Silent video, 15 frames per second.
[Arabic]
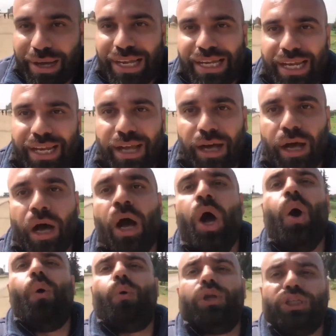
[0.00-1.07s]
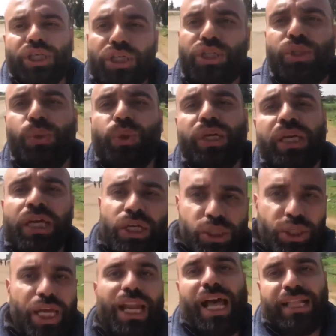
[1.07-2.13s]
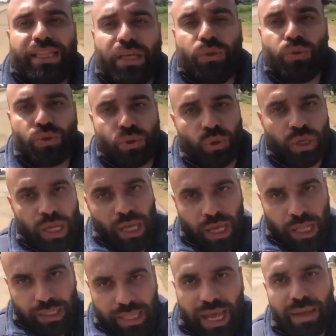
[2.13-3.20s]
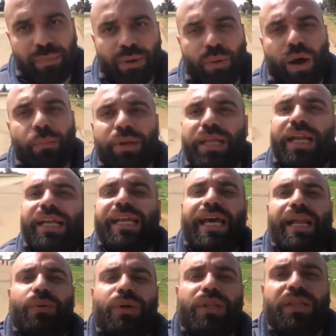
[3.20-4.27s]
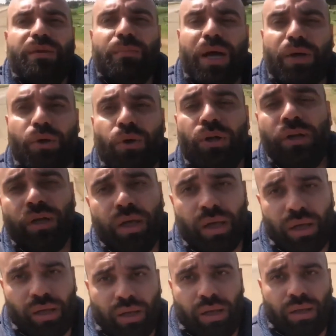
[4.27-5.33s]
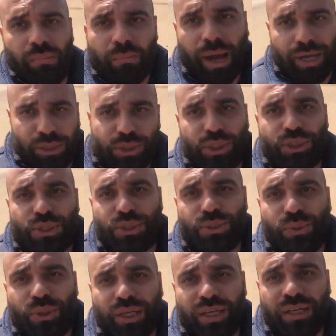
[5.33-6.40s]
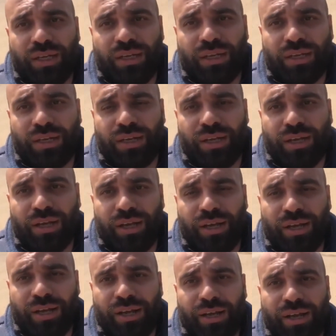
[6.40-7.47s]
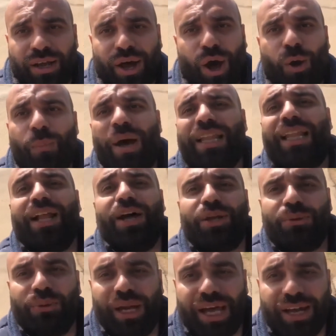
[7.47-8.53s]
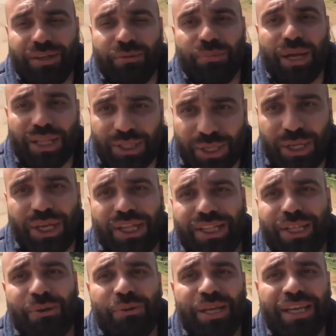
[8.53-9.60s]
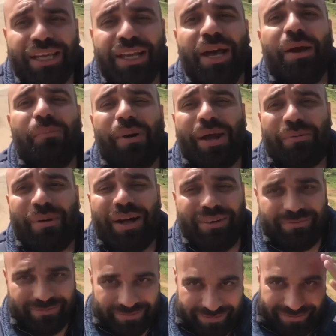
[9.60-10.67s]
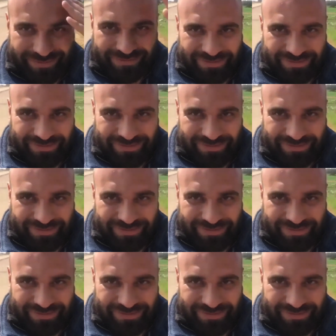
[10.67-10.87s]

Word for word: ما بقى لي علاقه والجيش السوري جاي لحتى يدوسكم دائما وابدا الكلاوندي معكم مع الجيش السوري حماة الارض والعرض من الطريق الدولي ام 4